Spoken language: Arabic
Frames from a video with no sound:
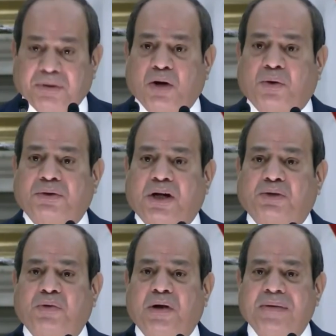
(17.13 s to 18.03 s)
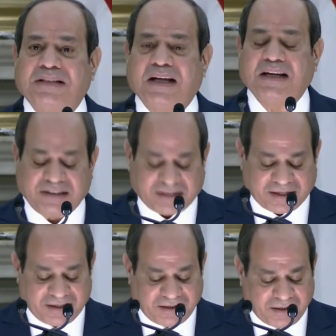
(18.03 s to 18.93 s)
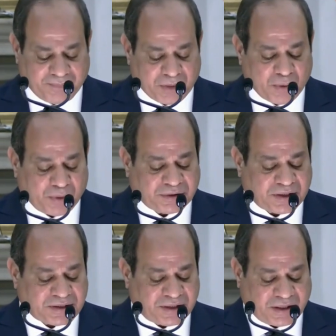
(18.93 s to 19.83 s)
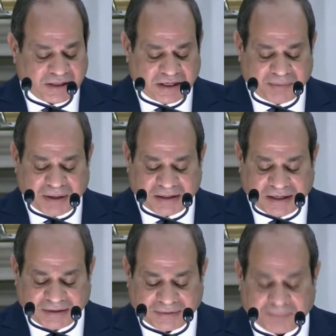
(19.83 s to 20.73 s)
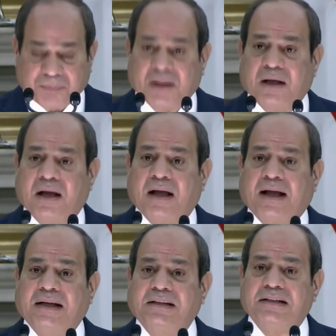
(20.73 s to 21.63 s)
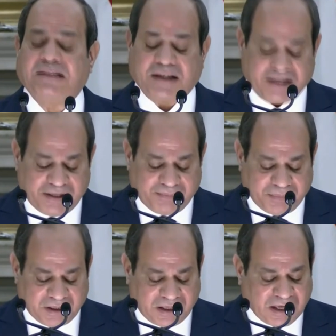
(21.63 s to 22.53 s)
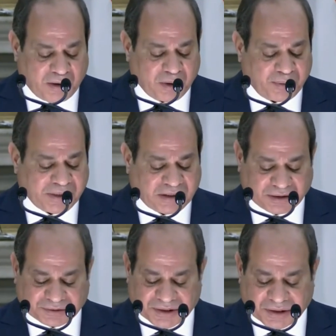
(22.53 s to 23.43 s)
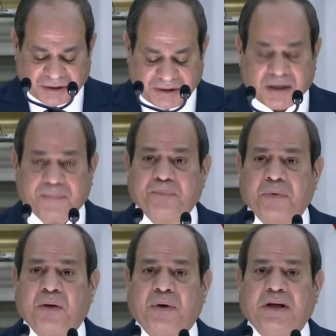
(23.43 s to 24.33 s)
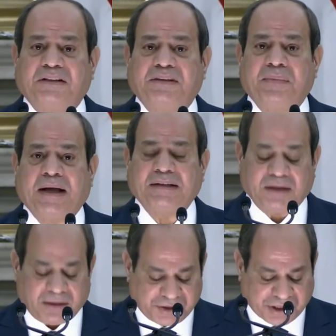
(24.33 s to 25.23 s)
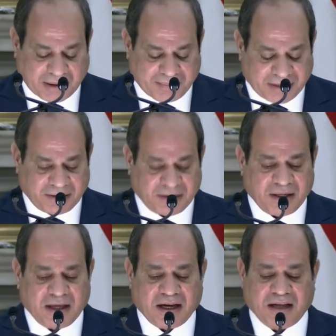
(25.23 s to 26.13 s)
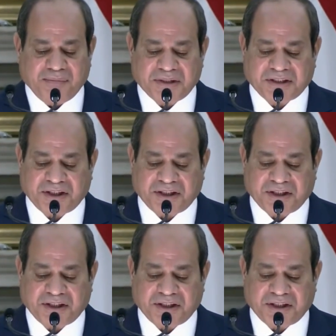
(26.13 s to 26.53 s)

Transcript: بين القدرات والمزايا الانتاجيه والتصديريه اور كي نستجيب للأولويات الاقتصادية والاجتماعية للشعبية